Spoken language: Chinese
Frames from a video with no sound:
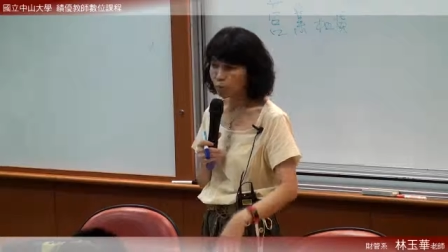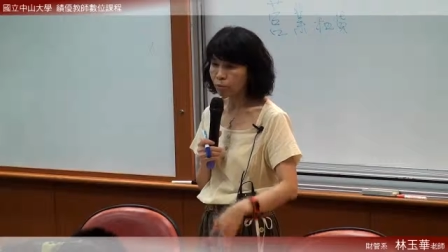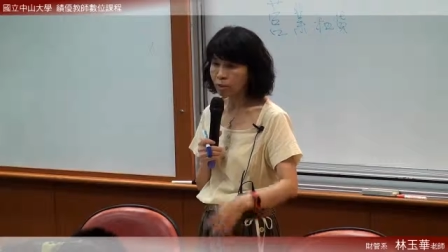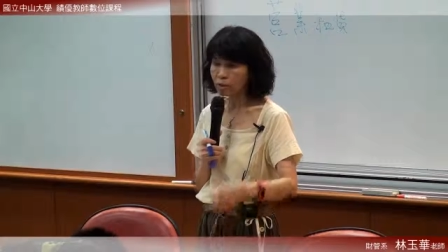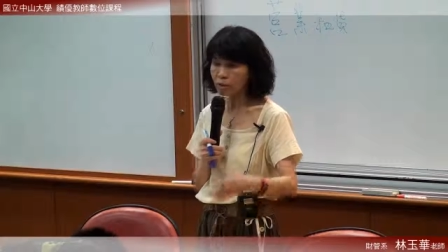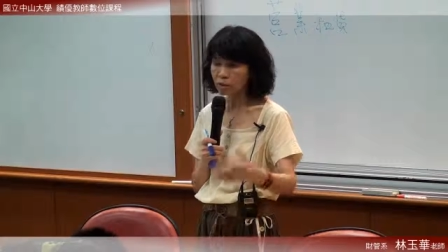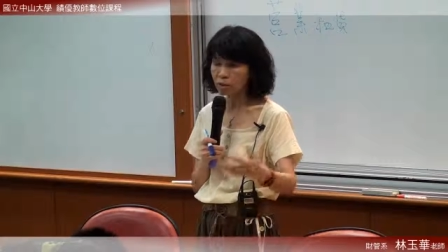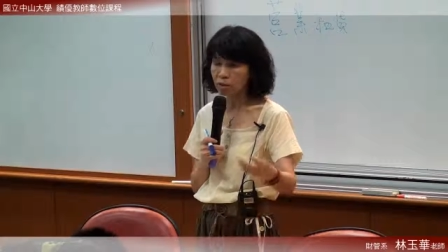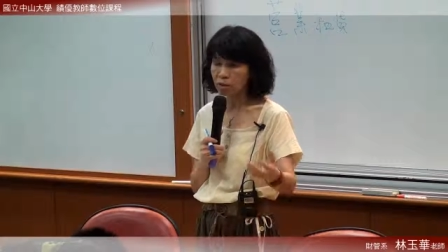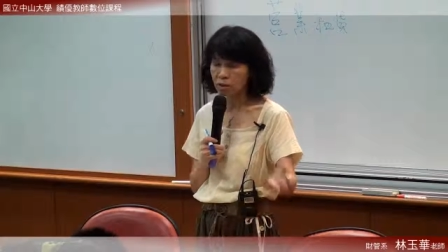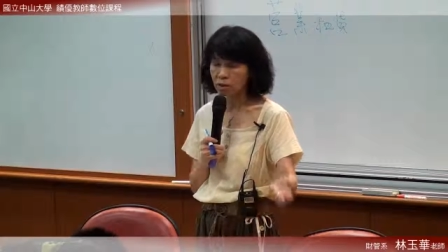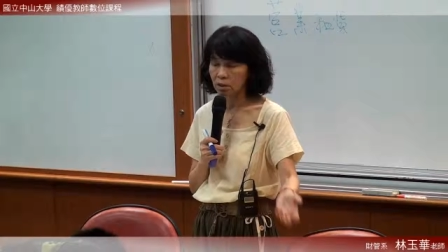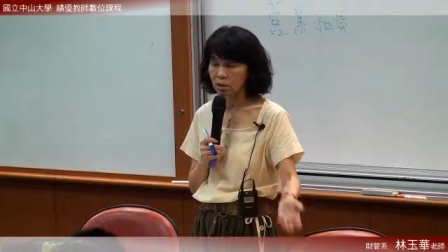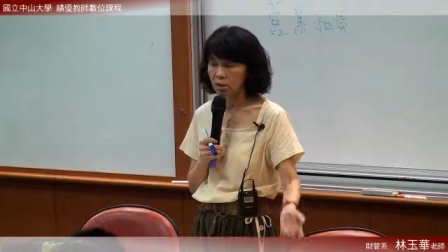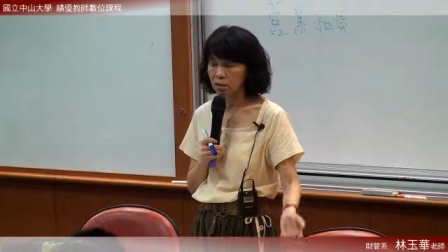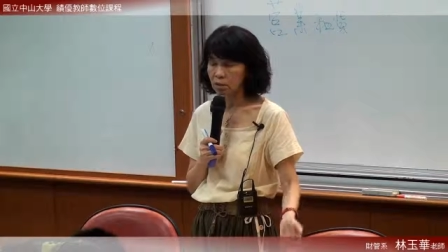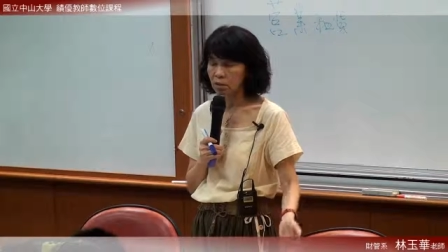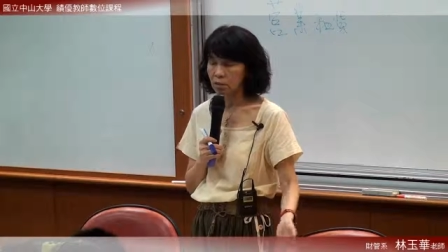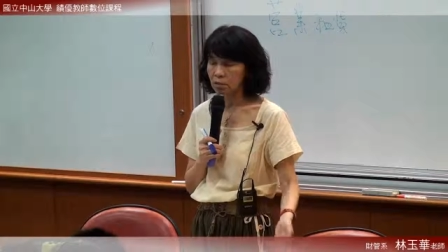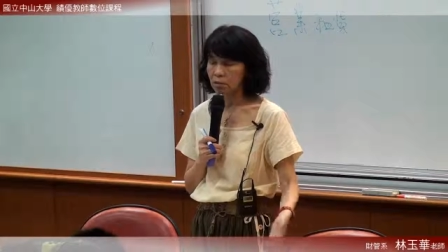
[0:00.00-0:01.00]
候还的是
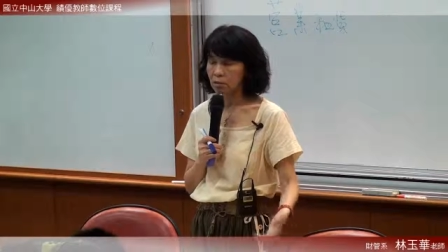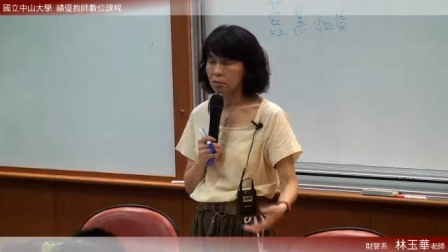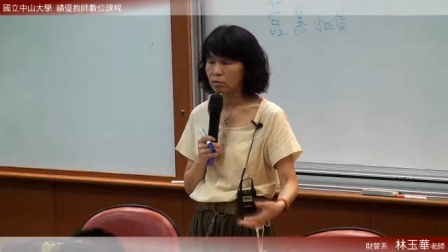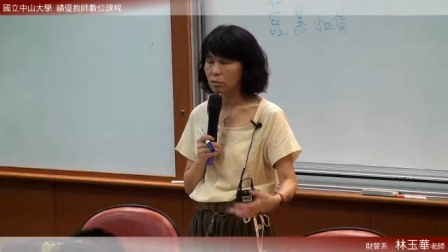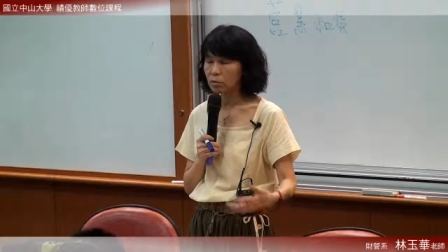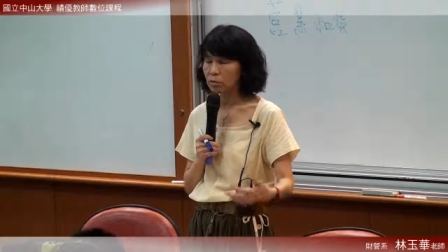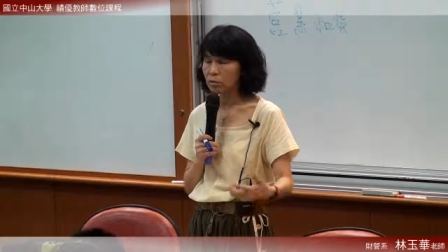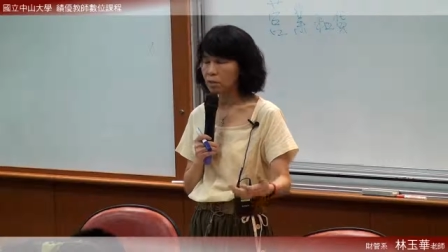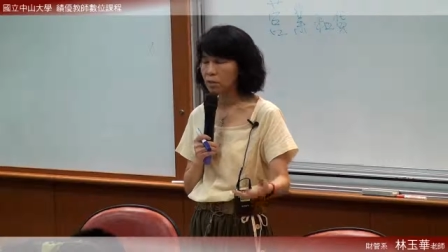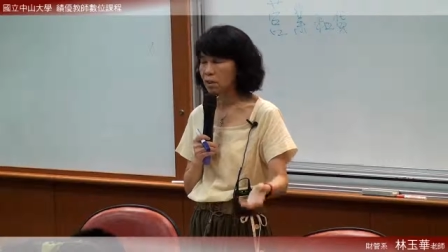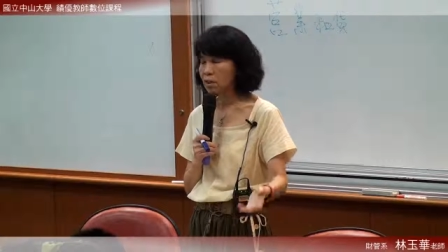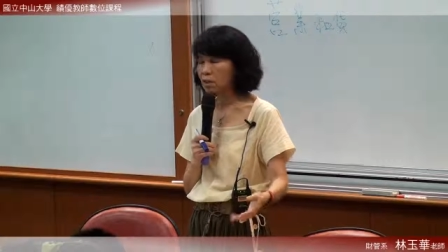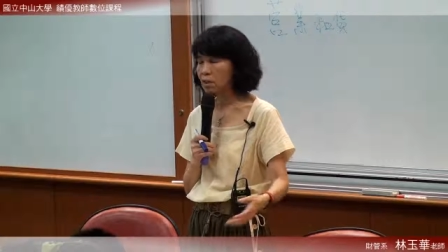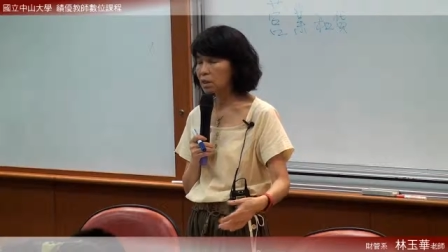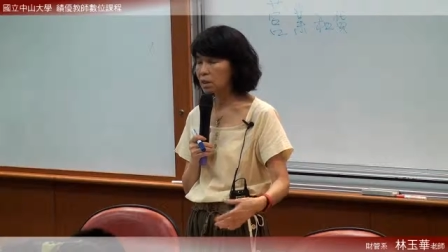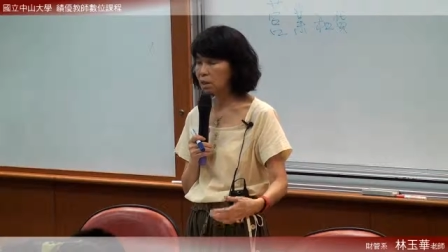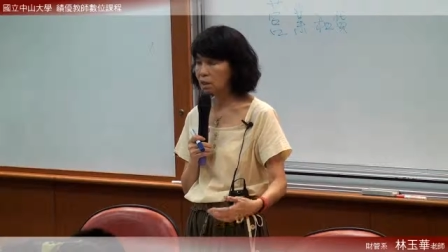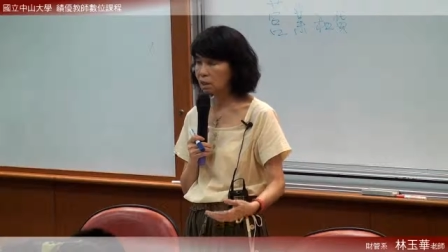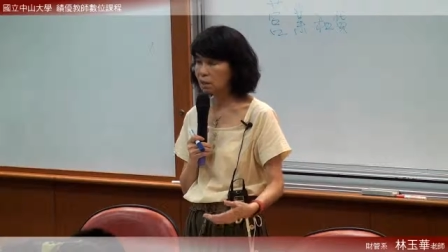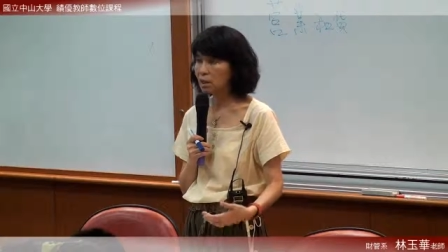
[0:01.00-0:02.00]
就是借
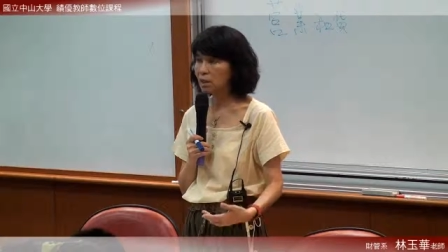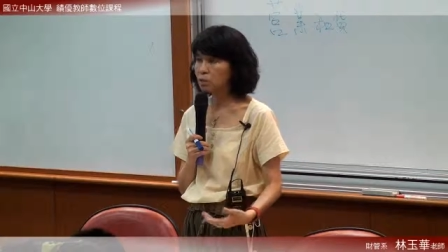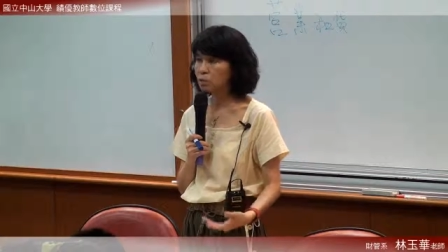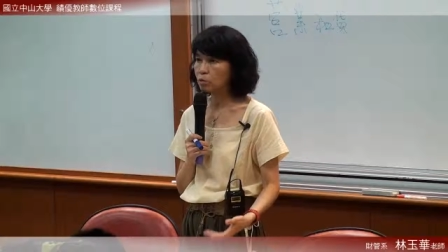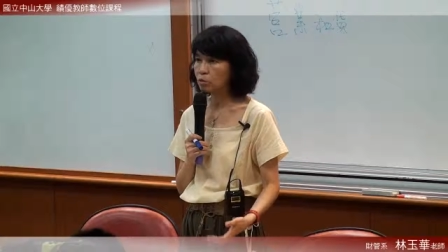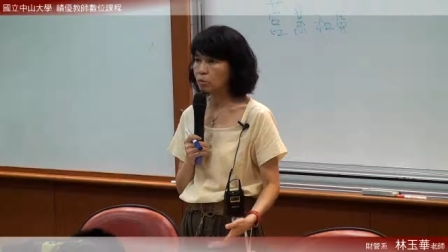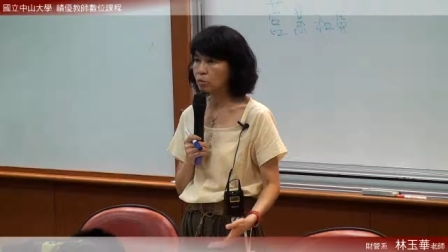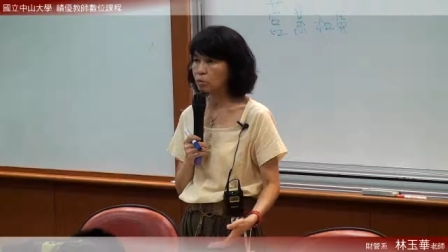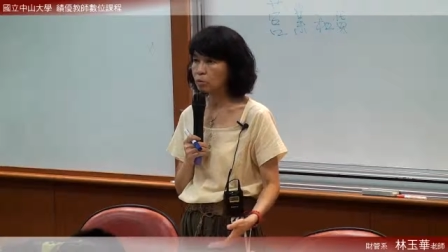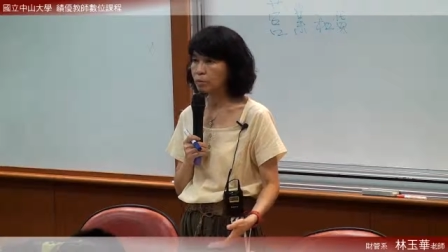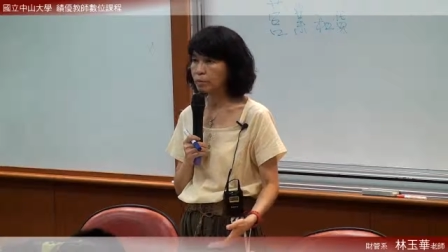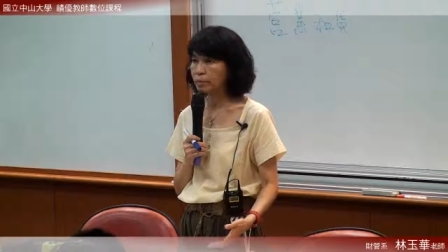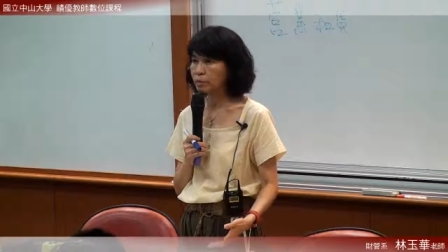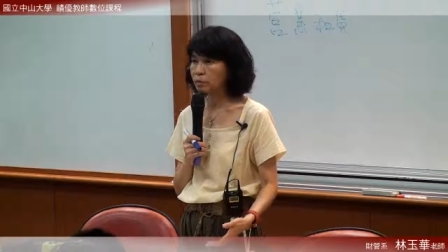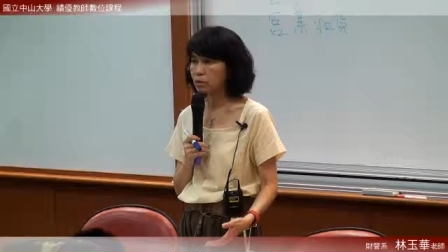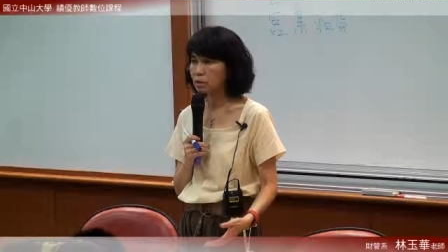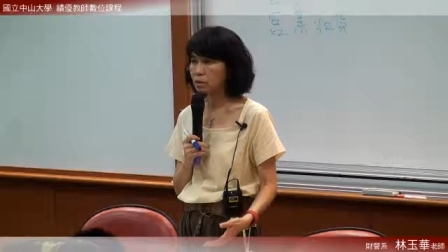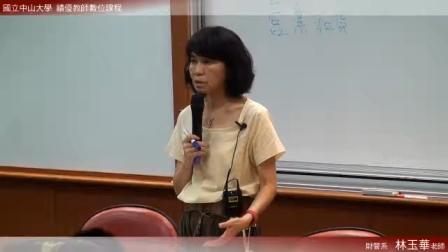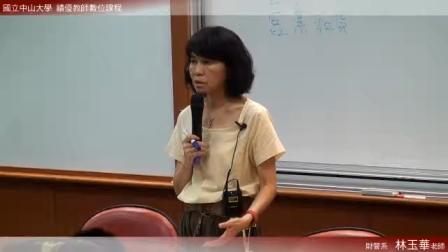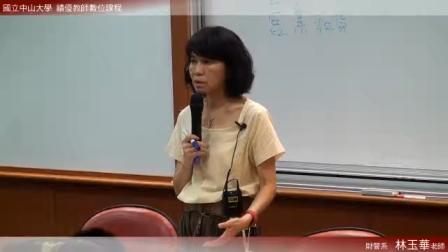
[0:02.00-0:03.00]
现金贷存出保
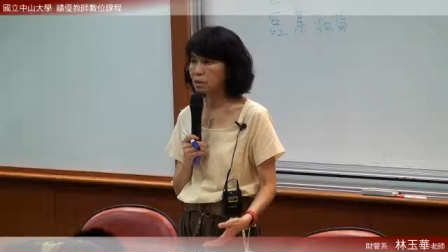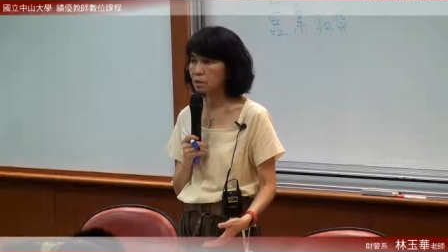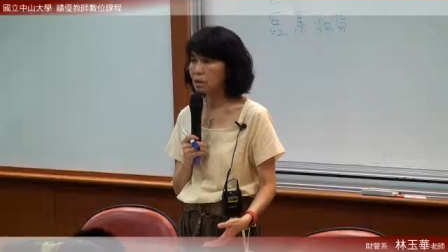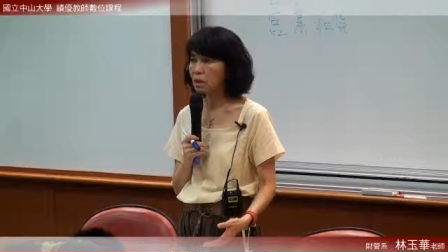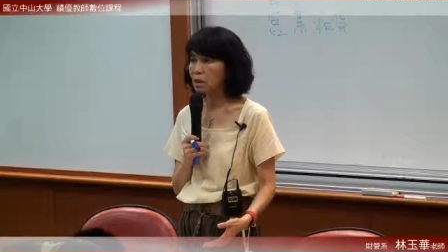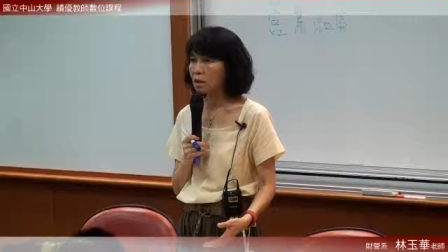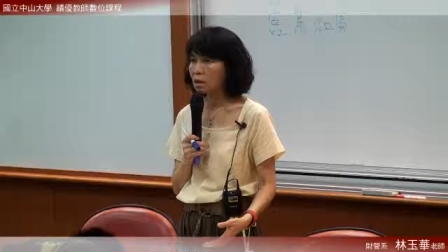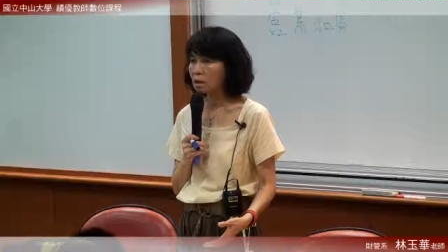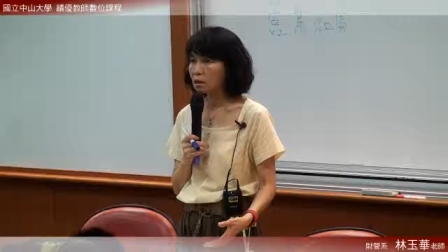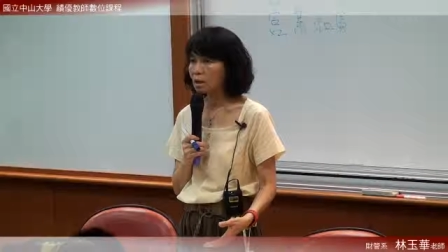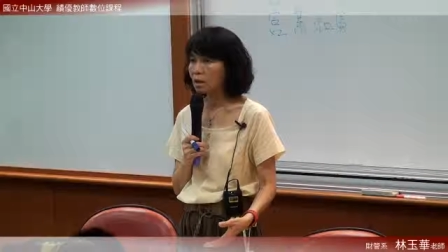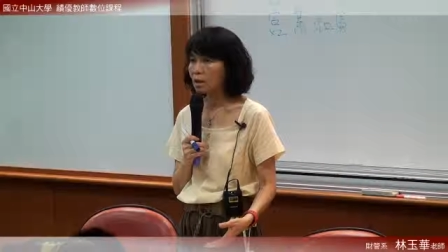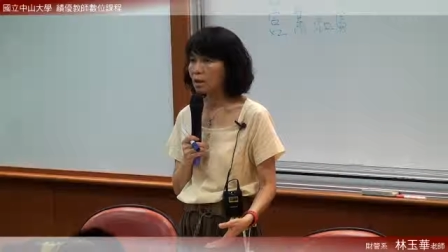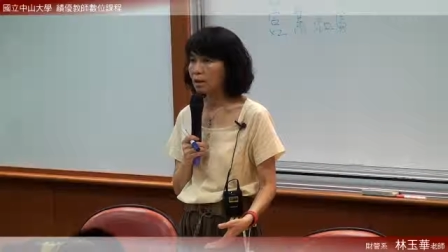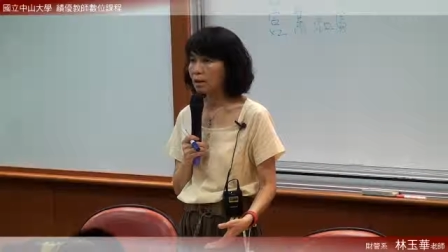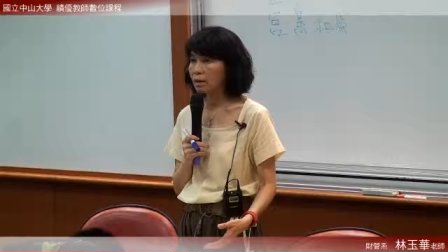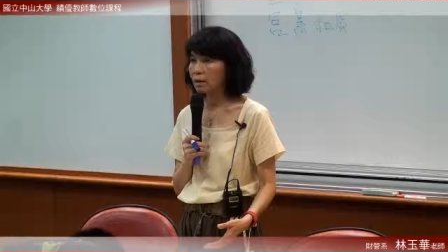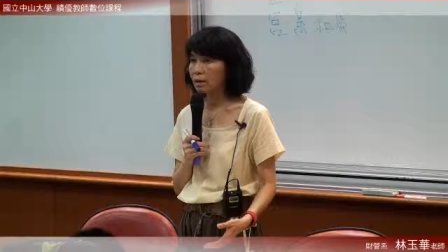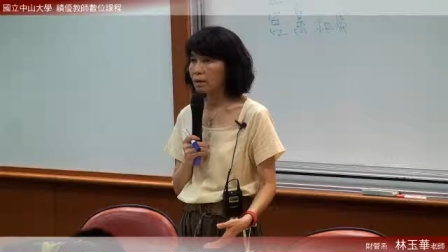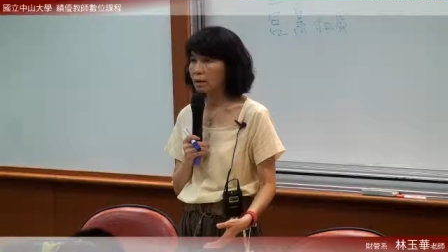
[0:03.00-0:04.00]
证金，那